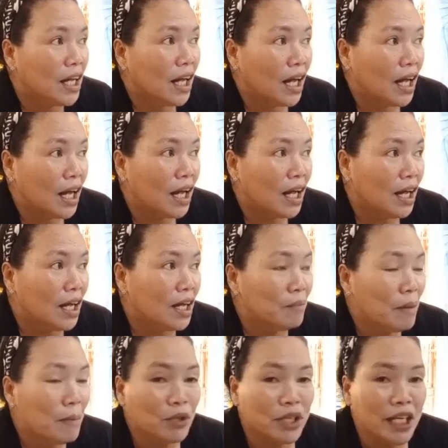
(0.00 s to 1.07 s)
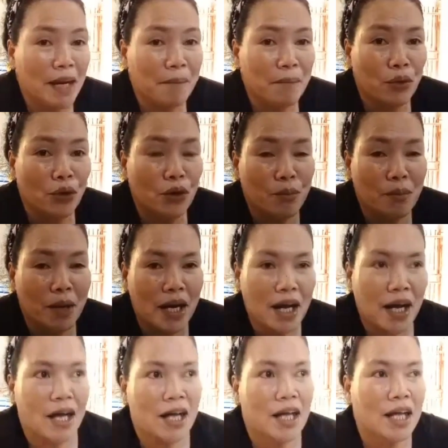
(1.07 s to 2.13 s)
uh, mabuti na po yung
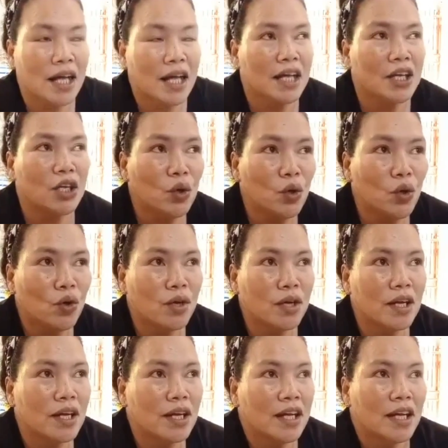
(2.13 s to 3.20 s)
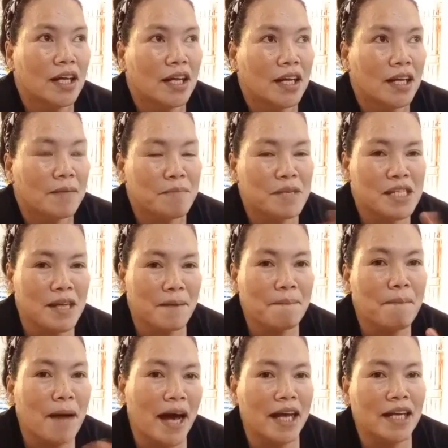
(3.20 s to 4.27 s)
mga yung peace
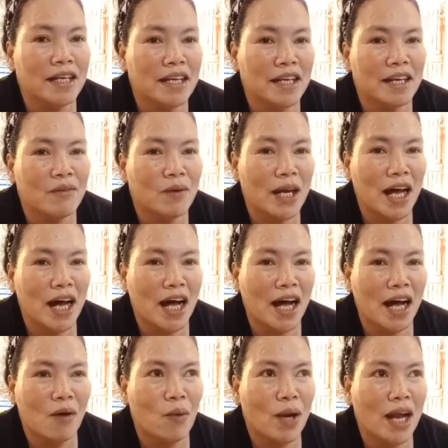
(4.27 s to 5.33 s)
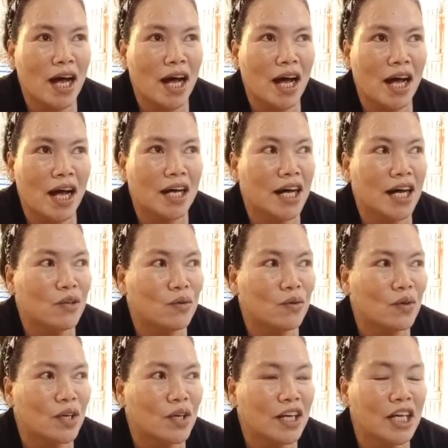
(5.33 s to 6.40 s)
of mind, wala walang ano,
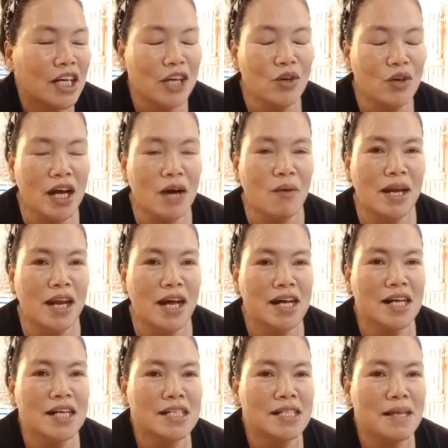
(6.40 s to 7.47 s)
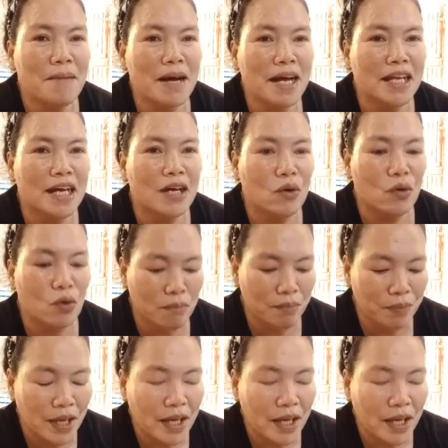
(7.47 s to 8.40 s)
yun nga walang samaan ng loob.